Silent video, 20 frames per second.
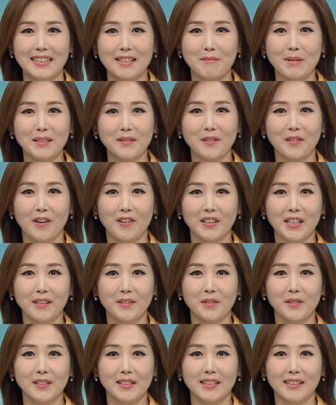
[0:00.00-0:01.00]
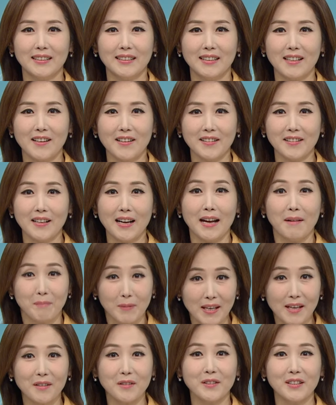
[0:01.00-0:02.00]
생방송 건강콜센터
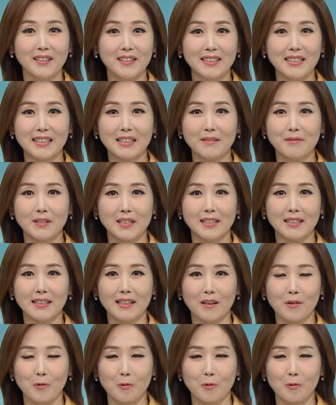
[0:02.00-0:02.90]
함께하고 있는 지금 이 시간